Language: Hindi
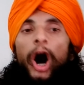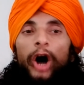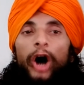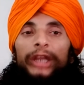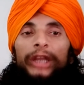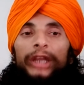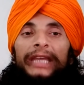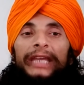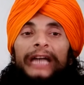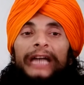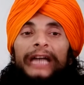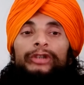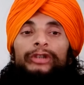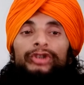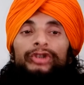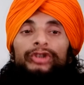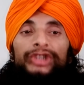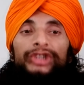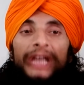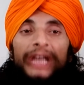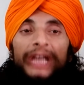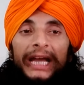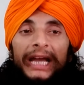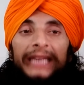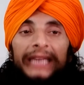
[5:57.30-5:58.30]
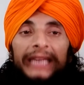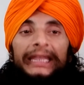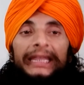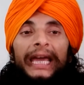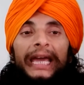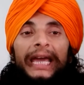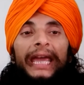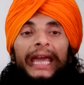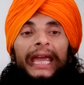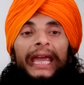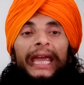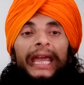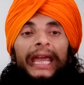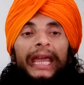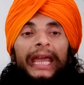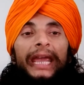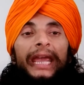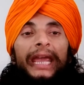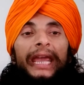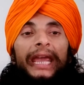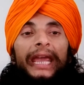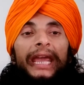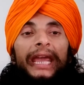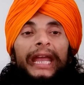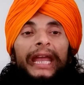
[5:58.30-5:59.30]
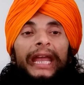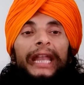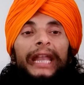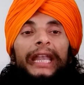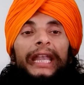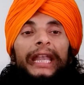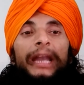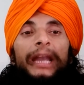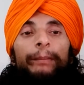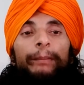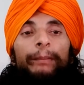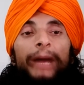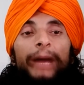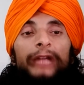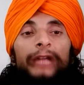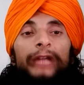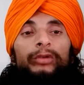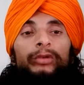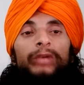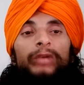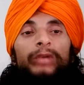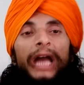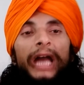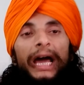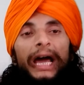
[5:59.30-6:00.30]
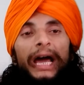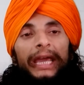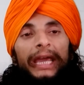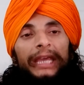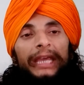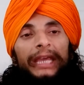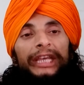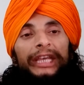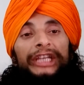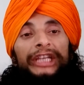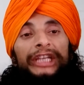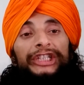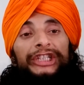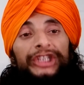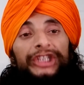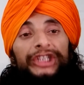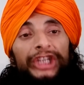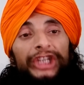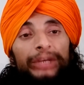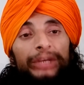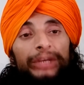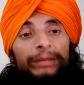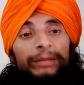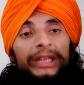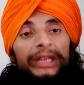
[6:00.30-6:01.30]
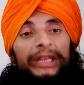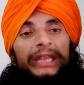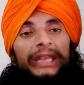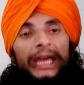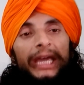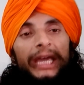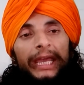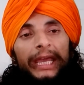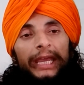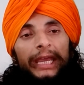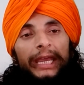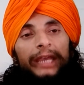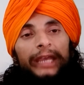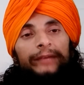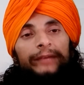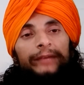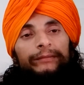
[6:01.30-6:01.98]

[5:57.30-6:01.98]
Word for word: और यह जो जगत है नपातुला है सीमित है